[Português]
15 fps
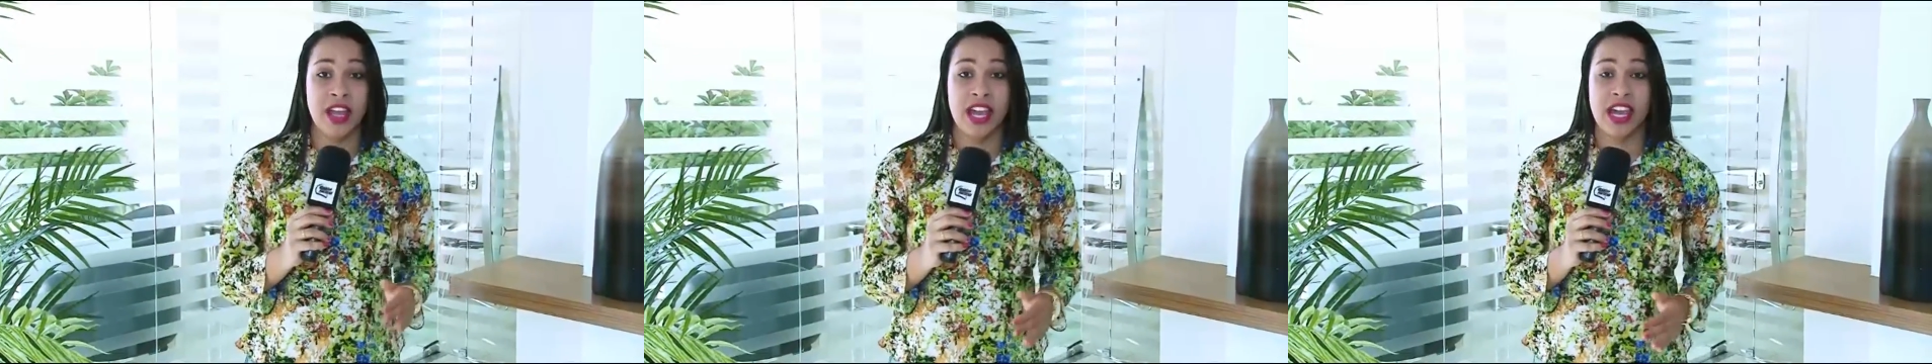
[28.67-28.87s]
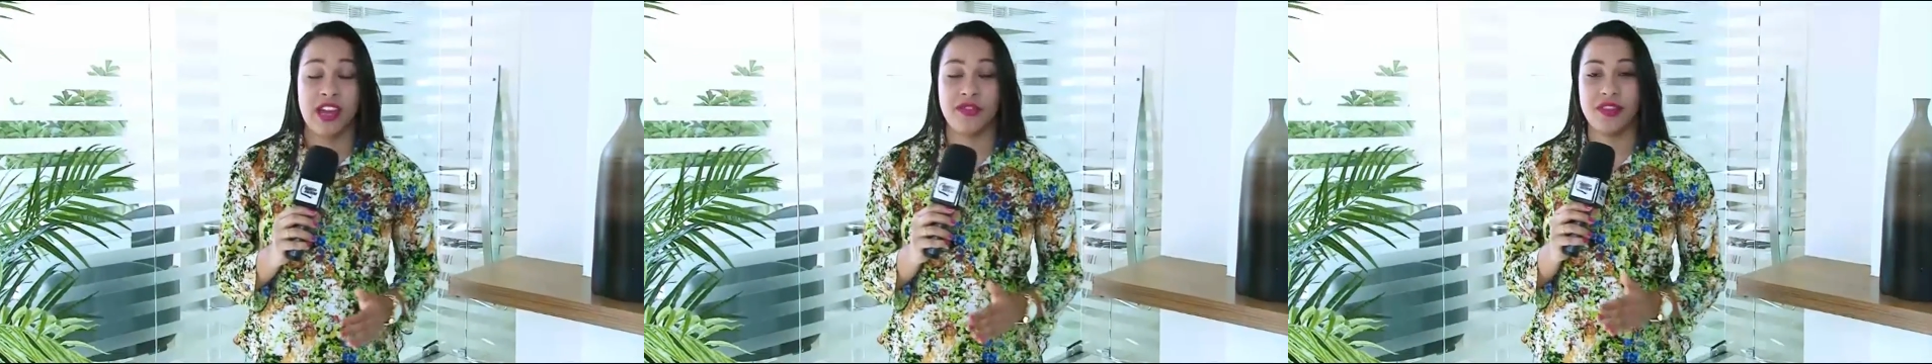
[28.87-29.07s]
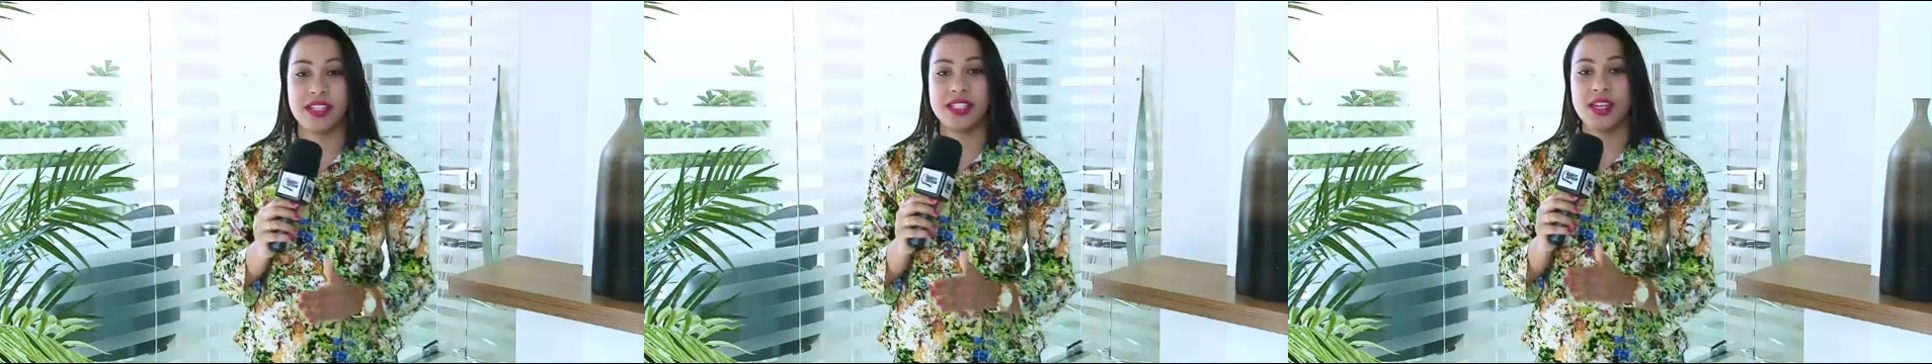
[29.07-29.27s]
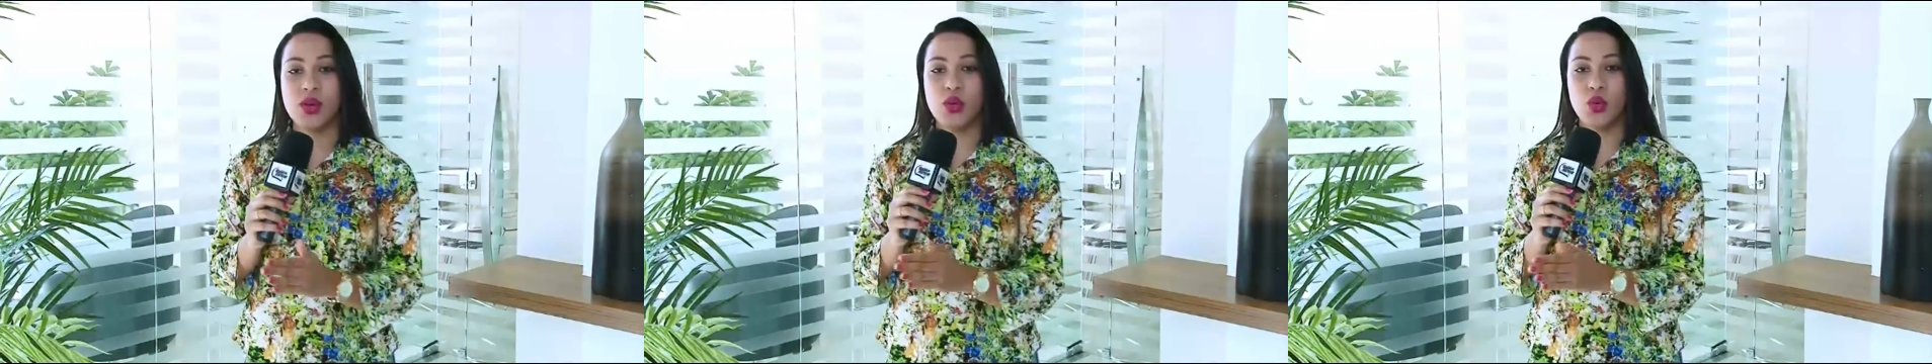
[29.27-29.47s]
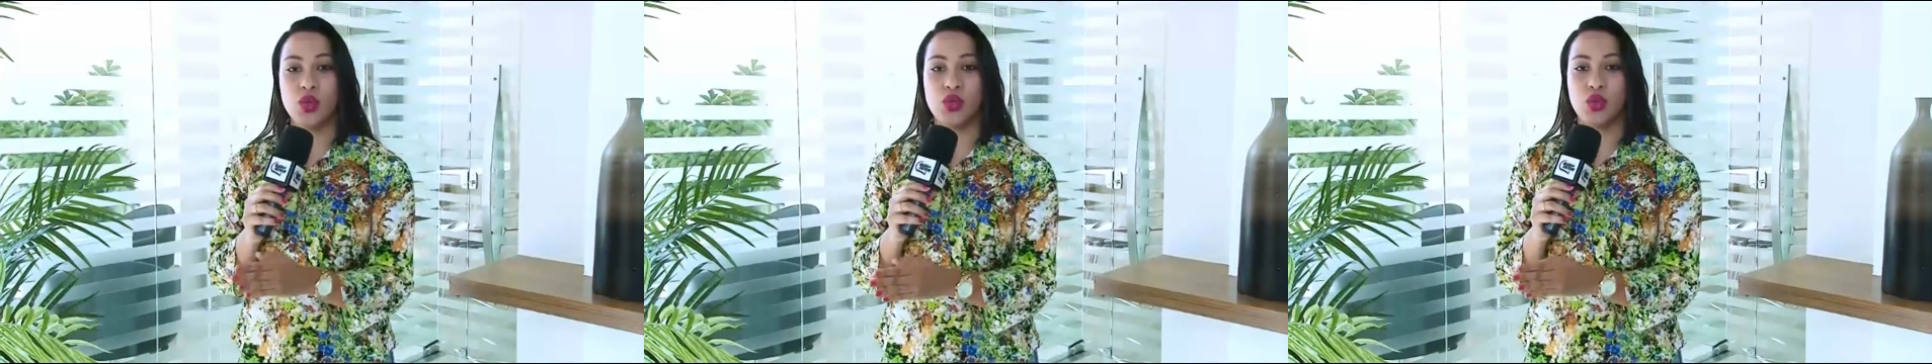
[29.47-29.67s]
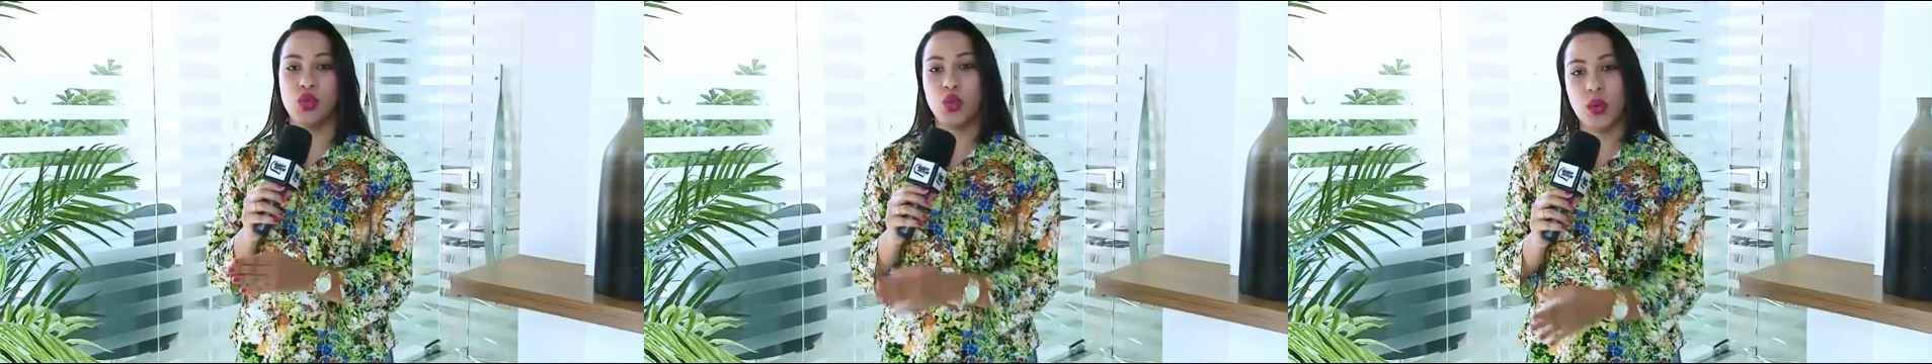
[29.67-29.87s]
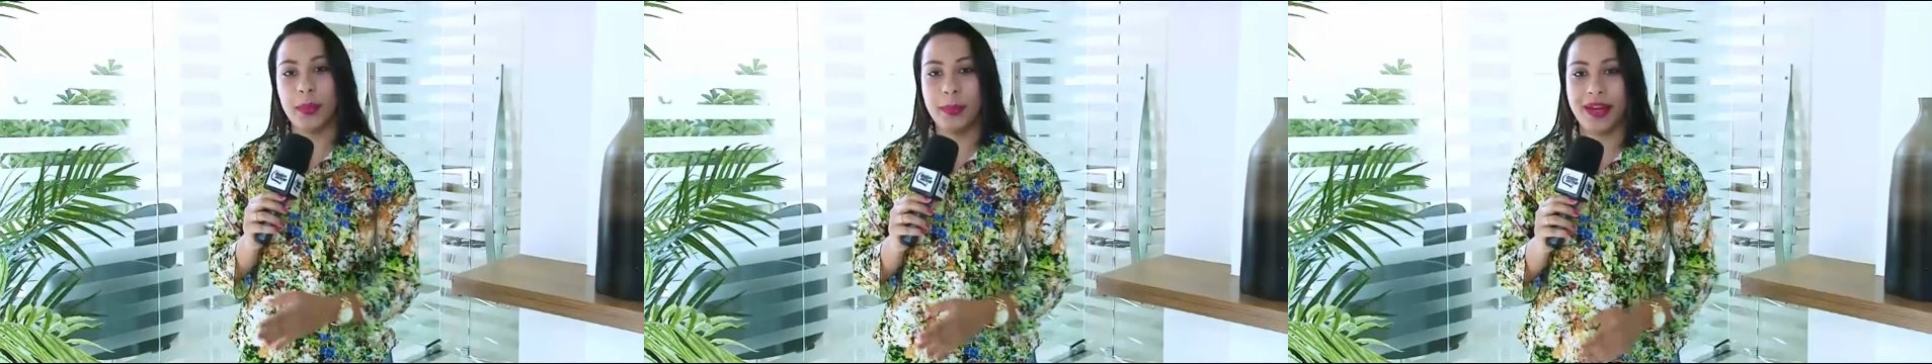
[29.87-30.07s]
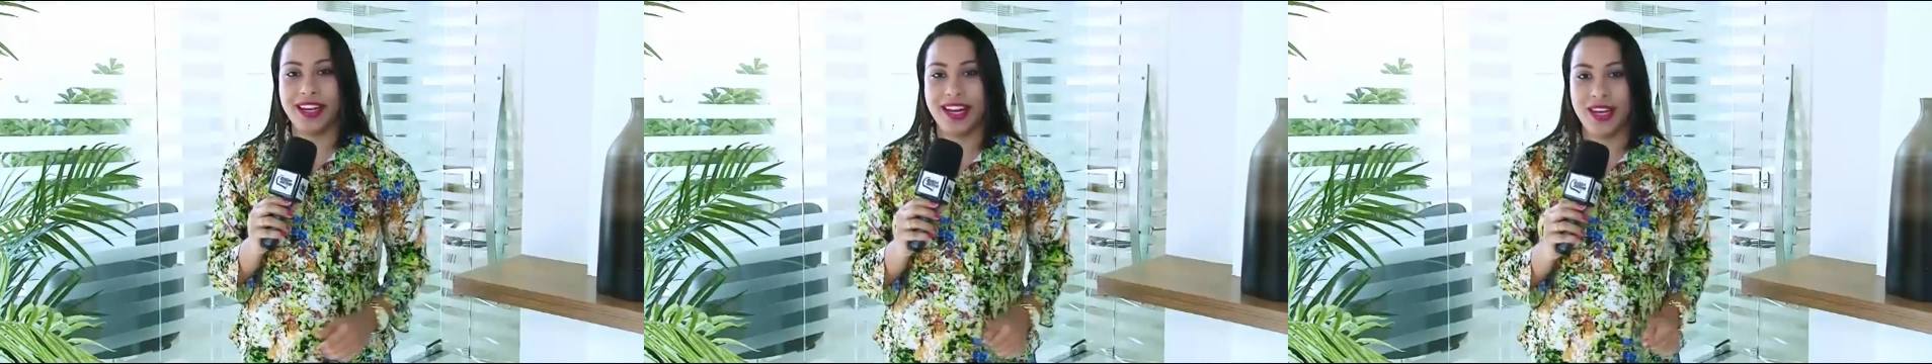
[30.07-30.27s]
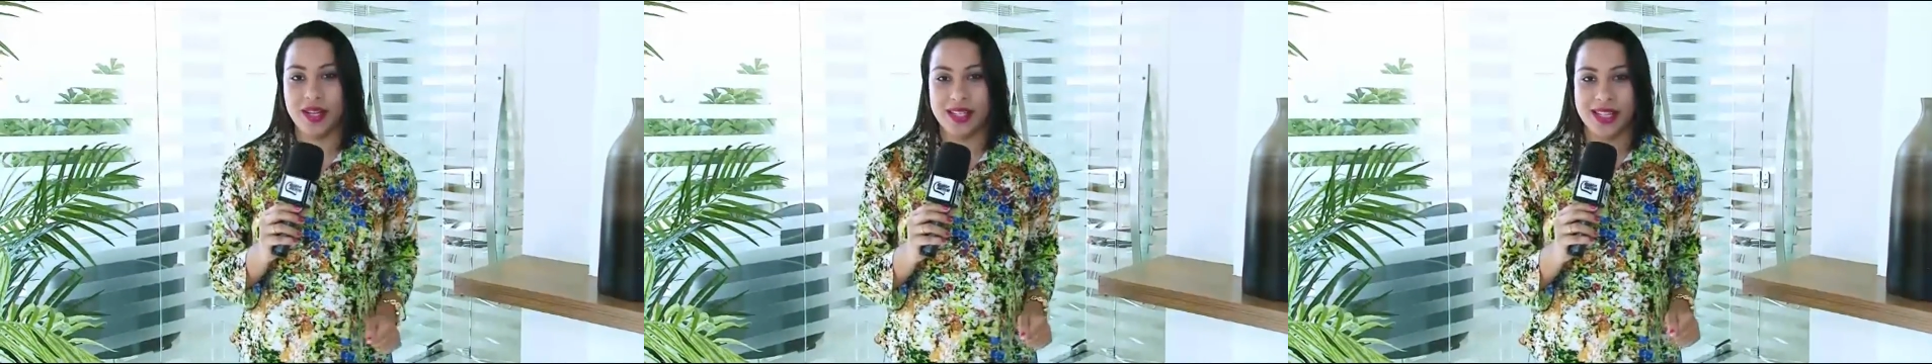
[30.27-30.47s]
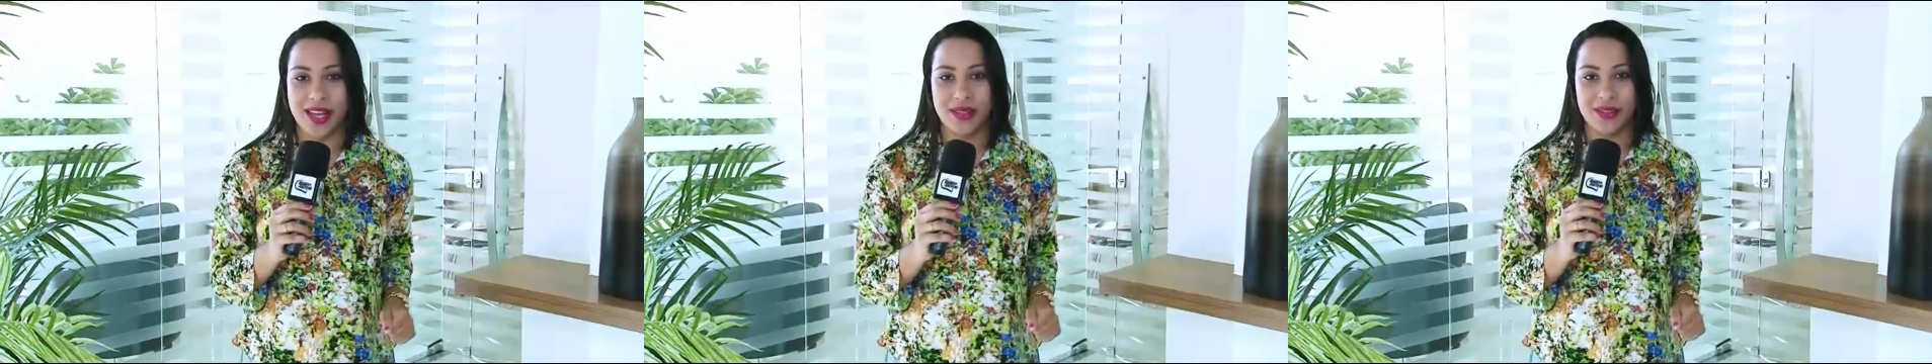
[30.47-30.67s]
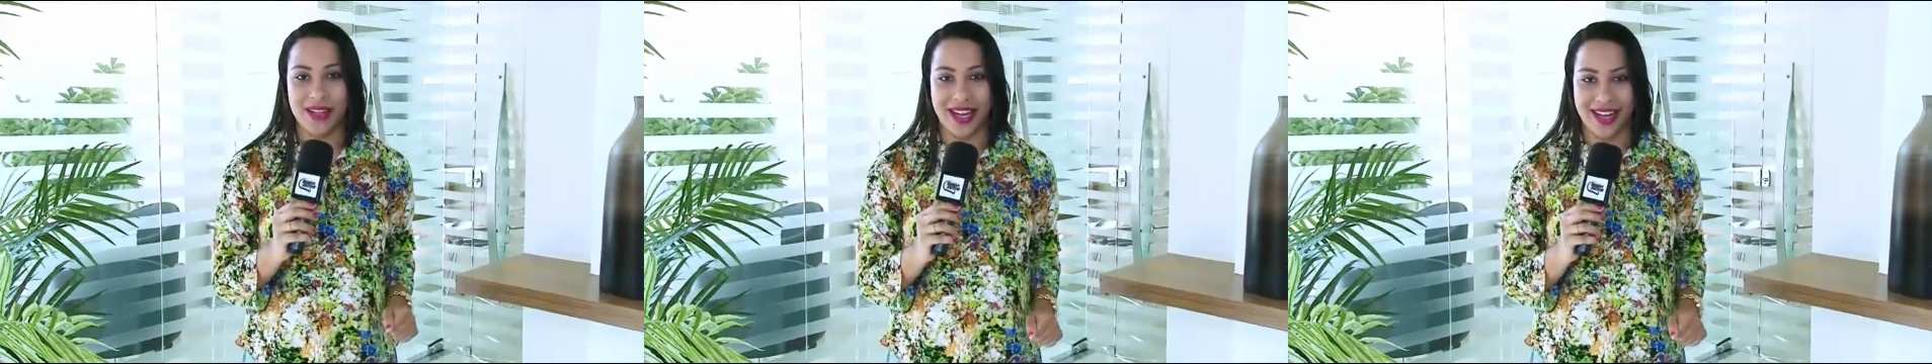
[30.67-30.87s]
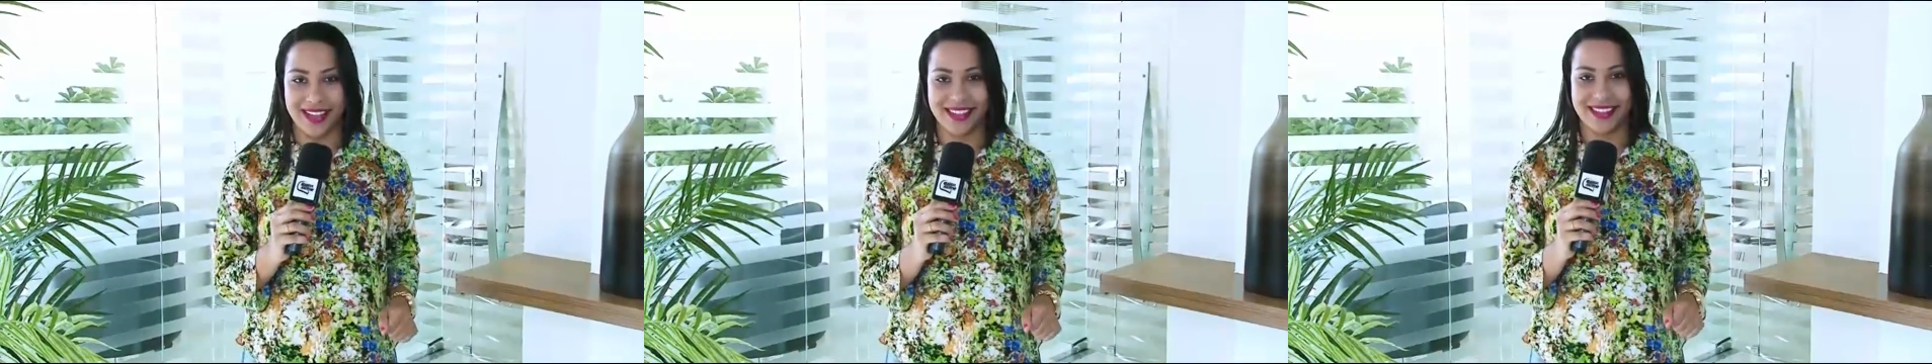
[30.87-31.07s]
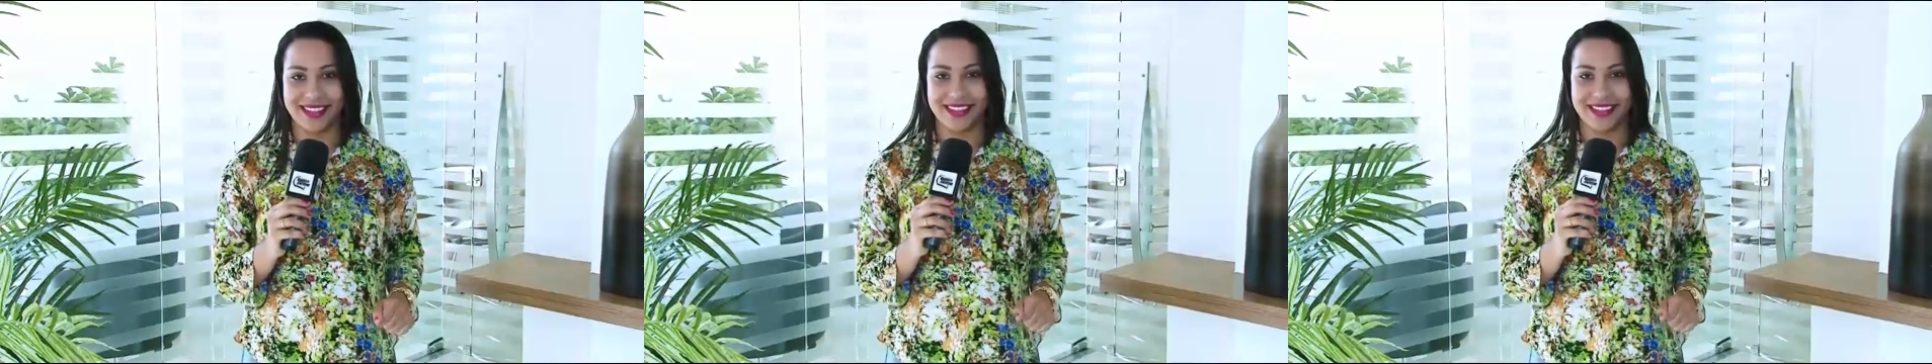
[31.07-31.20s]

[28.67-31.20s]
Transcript: e fazer o uso do aparelho celular.